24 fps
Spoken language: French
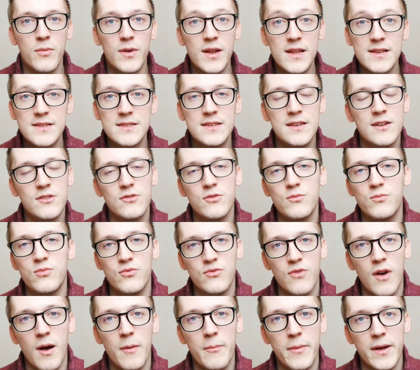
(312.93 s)
plaisir de
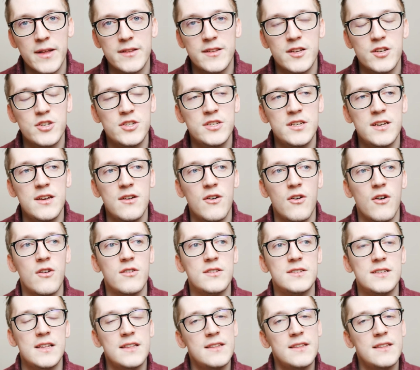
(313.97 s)
pouvoir partager euh,